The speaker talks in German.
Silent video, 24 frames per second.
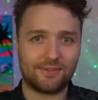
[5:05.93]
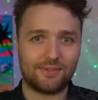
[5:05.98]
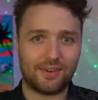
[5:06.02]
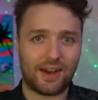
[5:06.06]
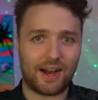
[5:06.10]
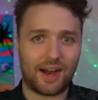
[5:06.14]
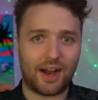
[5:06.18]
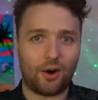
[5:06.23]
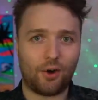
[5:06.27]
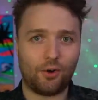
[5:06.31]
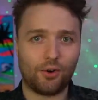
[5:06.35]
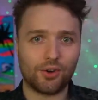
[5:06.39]

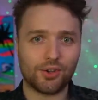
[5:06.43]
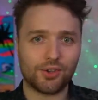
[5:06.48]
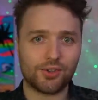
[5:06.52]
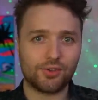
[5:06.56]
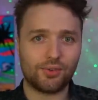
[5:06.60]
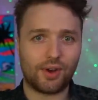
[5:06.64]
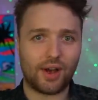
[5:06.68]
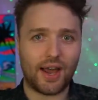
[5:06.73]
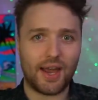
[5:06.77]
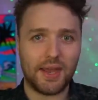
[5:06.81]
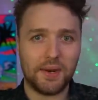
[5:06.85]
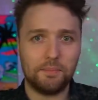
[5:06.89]
war auch
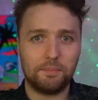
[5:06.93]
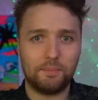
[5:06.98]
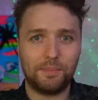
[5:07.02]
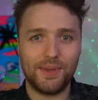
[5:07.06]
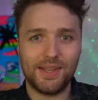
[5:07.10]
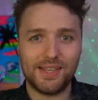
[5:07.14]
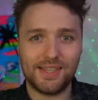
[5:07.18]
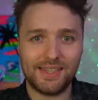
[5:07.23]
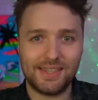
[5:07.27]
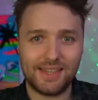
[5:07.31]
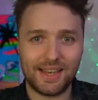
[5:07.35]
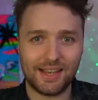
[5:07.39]
so ein
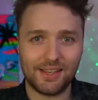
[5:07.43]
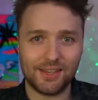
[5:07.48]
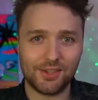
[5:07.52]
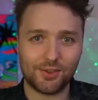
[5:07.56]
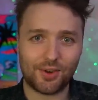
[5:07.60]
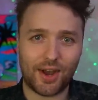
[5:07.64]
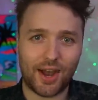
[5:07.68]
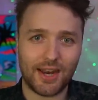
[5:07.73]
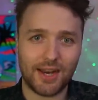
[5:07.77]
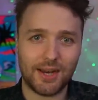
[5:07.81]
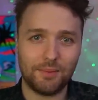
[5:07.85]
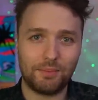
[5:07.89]
bisschen
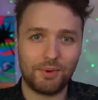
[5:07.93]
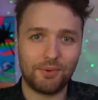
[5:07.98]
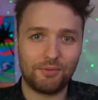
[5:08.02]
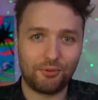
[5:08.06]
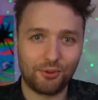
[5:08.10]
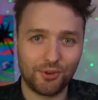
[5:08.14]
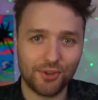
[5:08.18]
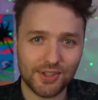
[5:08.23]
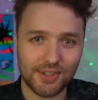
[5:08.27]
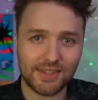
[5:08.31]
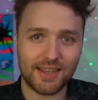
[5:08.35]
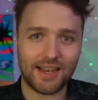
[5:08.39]
so eine
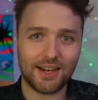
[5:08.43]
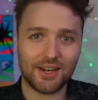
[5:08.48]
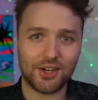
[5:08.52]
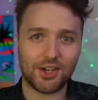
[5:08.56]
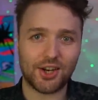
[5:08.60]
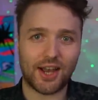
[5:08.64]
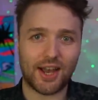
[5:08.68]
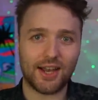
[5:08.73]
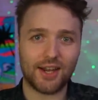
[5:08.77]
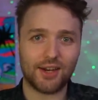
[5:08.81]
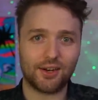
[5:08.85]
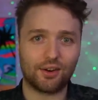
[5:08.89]
bewusste
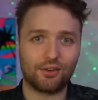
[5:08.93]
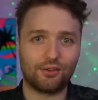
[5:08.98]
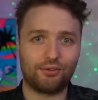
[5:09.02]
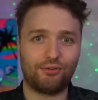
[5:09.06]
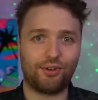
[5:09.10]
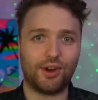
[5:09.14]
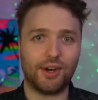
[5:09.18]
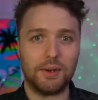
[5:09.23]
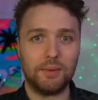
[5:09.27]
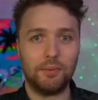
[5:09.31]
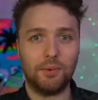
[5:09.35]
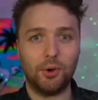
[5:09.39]
Entscheidung.
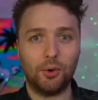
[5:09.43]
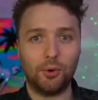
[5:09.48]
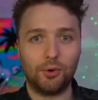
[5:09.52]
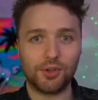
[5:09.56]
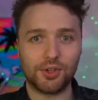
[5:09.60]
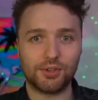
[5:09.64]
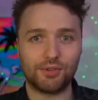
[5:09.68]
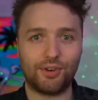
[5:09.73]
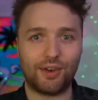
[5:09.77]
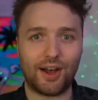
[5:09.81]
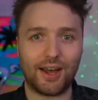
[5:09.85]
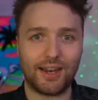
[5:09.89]
Vor dem
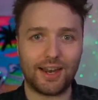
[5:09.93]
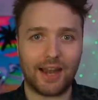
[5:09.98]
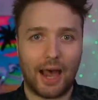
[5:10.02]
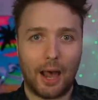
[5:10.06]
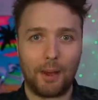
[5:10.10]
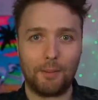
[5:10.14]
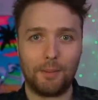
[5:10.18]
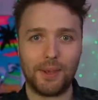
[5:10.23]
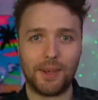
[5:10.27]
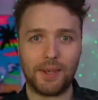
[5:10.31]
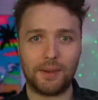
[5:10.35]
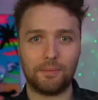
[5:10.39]
Losfahren
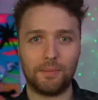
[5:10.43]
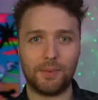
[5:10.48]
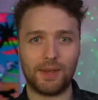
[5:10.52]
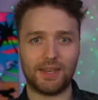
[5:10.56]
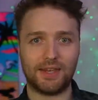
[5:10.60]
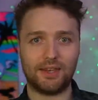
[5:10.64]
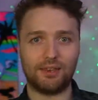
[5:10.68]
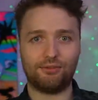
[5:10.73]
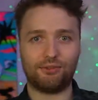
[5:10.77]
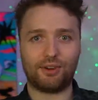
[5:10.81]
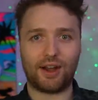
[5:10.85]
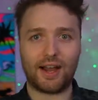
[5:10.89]
habe ich
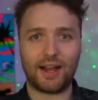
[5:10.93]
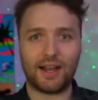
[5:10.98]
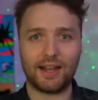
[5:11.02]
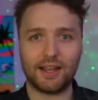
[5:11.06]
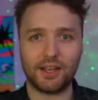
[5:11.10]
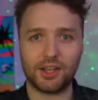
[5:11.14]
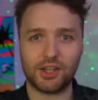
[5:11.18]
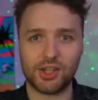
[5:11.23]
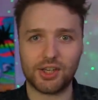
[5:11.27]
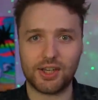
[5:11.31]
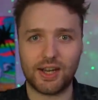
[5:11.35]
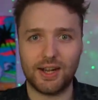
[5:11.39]
mich die Frage
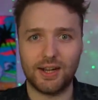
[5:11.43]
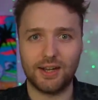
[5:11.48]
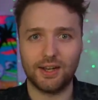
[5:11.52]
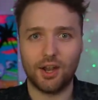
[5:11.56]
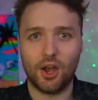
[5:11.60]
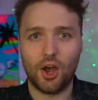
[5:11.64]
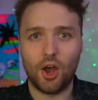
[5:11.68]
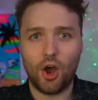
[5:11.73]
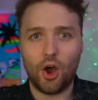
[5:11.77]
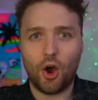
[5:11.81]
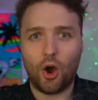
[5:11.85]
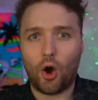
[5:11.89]
gestellt,
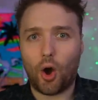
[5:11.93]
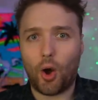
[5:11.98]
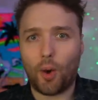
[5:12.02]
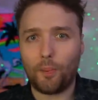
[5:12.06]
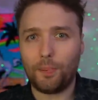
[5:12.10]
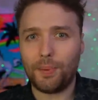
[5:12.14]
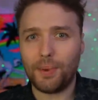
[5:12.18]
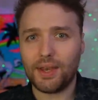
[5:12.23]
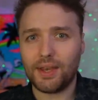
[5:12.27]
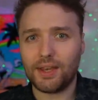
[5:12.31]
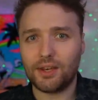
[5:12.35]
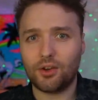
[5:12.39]

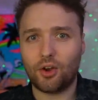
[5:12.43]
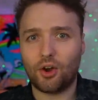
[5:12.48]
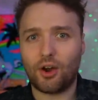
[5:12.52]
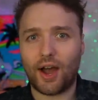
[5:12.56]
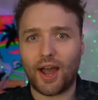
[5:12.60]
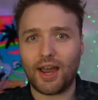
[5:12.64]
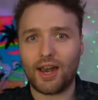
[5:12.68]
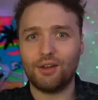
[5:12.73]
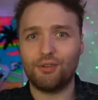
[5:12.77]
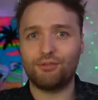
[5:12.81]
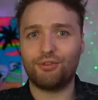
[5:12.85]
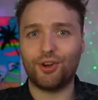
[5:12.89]
ob ich noch
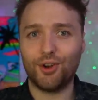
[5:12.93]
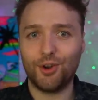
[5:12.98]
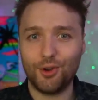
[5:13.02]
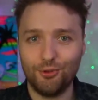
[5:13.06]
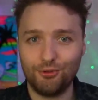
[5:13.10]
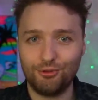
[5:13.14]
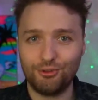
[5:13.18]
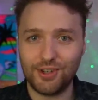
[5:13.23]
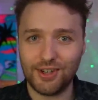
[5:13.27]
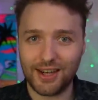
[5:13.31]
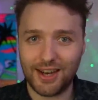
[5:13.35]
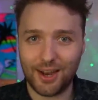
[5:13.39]
eine
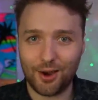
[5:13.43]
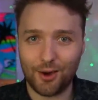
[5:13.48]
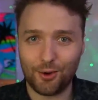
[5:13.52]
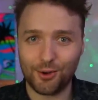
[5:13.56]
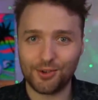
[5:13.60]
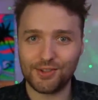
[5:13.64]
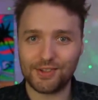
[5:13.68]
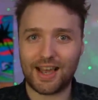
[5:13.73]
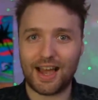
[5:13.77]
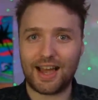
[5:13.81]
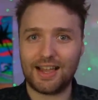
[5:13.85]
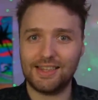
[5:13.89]
vernünftige
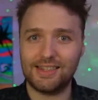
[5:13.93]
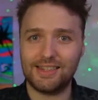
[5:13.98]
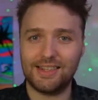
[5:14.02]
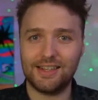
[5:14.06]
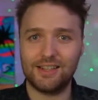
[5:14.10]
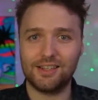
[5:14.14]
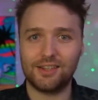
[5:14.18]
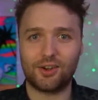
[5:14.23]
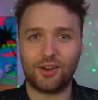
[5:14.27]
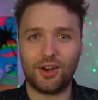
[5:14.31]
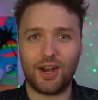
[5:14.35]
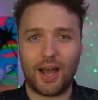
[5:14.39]
Hose
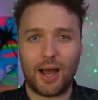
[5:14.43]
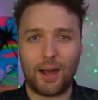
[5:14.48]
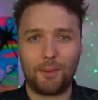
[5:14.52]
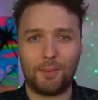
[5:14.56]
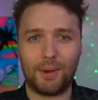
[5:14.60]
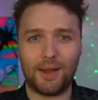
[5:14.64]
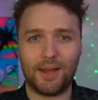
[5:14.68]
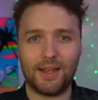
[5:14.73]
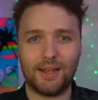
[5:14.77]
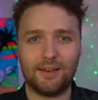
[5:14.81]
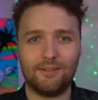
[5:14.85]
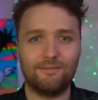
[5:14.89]
anziehen soll.
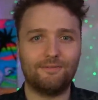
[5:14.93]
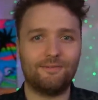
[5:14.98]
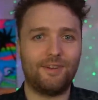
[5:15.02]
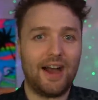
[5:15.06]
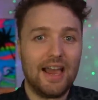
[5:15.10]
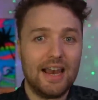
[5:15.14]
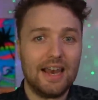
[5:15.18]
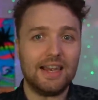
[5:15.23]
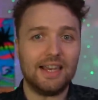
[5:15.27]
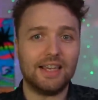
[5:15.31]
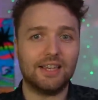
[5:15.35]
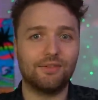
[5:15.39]
Aber
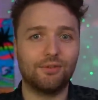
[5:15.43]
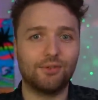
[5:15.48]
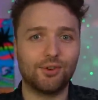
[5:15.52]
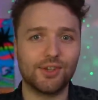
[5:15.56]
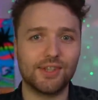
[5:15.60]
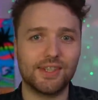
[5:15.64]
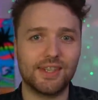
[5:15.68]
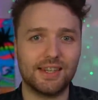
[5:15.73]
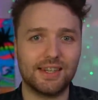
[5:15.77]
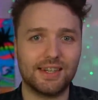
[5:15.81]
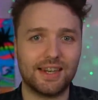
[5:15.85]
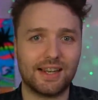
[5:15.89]
weil ich
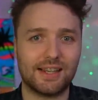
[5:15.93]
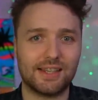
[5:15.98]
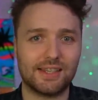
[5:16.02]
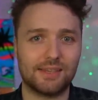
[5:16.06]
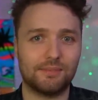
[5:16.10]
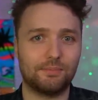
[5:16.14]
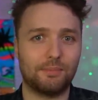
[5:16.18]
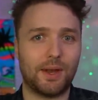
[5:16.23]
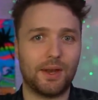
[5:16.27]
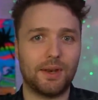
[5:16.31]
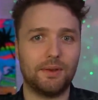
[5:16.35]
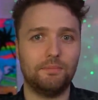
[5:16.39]
wusste,
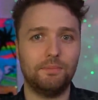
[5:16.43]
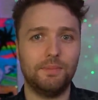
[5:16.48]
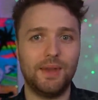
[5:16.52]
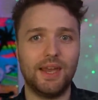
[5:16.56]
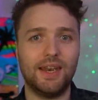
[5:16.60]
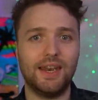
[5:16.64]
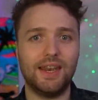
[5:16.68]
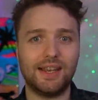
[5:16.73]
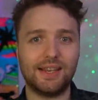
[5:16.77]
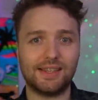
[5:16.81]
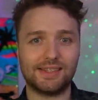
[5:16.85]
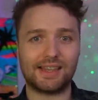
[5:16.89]
dass man
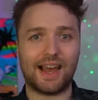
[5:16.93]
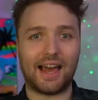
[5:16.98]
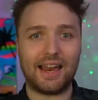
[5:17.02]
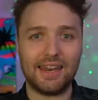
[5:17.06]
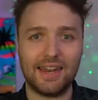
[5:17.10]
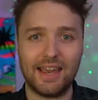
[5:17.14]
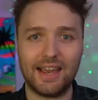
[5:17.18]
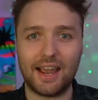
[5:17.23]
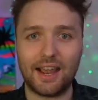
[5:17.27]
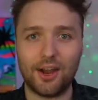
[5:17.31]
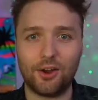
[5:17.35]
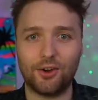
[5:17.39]
mir nichts
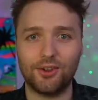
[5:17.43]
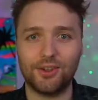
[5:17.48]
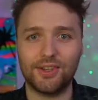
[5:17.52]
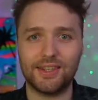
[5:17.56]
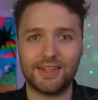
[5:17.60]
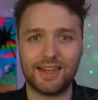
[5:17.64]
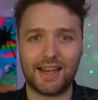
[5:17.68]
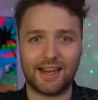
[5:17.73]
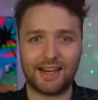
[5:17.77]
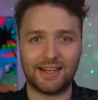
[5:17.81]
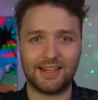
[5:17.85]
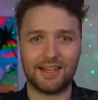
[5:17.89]
anhängen konnte,
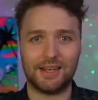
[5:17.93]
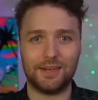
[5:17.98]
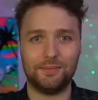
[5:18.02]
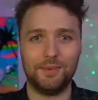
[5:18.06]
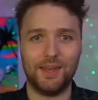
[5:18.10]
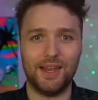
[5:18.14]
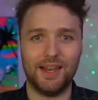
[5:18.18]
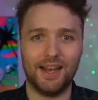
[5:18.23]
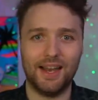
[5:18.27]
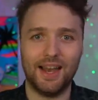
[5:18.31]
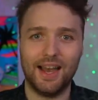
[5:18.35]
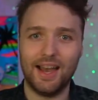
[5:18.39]
dachte ich
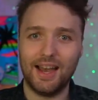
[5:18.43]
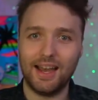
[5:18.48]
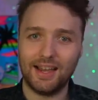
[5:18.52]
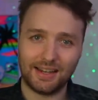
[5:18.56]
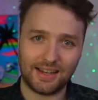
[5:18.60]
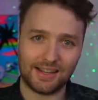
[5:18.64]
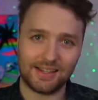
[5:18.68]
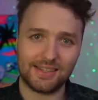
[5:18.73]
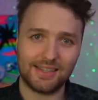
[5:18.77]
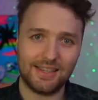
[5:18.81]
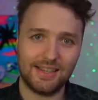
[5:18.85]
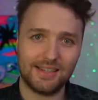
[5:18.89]
mir,
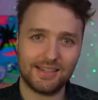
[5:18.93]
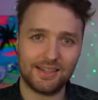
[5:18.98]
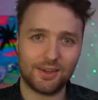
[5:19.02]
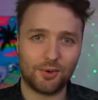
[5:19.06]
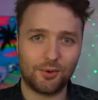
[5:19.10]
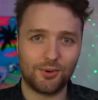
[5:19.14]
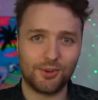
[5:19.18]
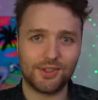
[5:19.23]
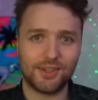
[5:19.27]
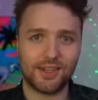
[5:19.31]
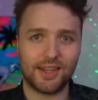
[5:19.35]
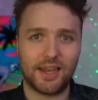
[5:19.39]
dass diese
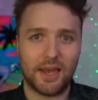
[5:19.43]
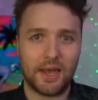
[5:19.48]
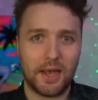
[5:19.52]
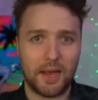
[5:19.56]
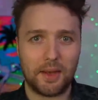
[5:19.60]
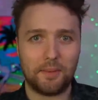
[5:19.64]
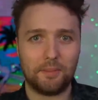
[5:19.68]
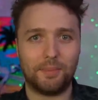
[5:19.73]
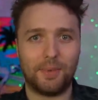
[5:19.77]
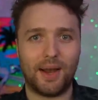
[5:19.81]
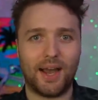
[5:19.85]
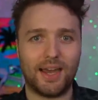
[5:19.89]
Hose
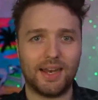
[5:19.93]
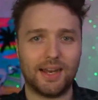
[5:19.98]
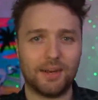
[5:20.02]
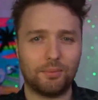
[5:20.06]
bei einer